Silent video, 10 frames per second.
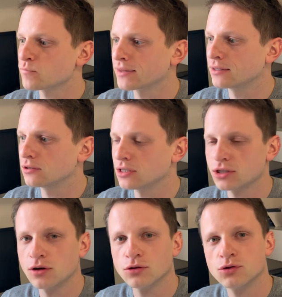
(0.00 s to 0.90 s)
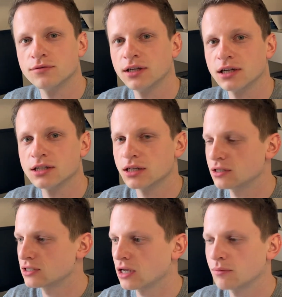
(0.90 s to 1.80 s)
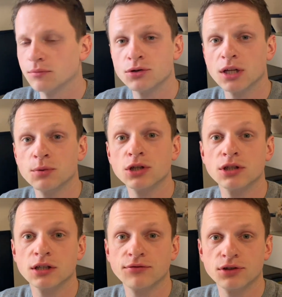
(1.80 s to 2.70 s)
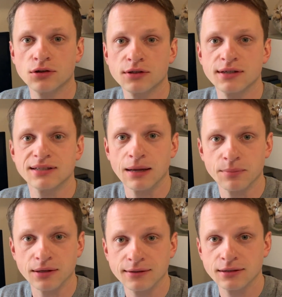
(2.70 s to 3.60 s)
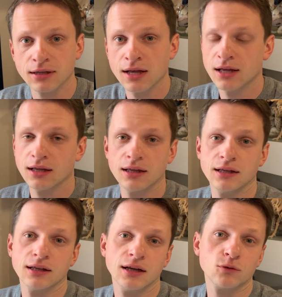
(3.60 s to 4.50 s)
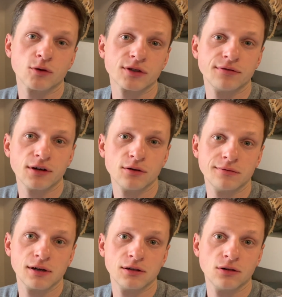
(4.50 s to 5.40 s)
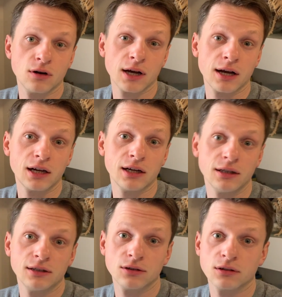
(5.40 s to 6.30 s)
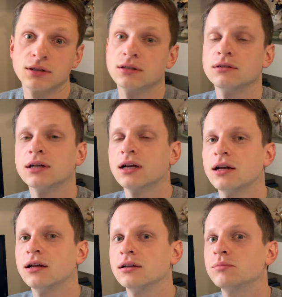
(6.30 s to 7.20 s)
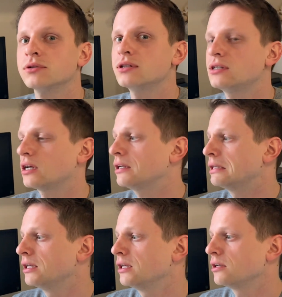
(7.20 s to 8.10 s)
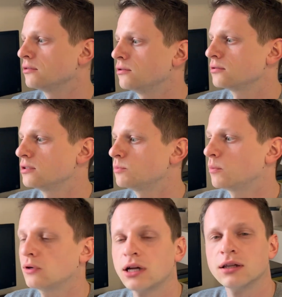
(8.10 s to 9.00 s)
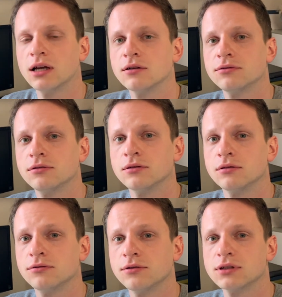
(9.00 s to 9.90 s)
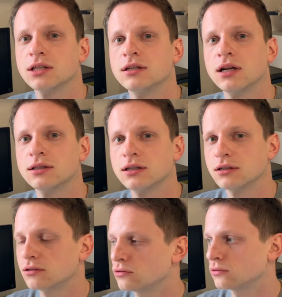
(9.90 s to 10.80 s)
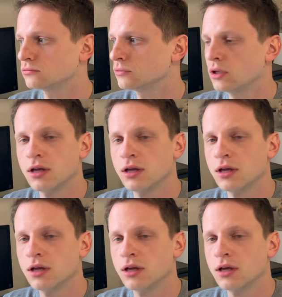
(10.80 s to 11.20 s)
mm, naszego odczuwania szczęścia można przeczytać w książce Sapiens e, autorstwa Yuval Noah Harari. I to jest taka pozycja dosyć popularna w, w ostatnich latach, którą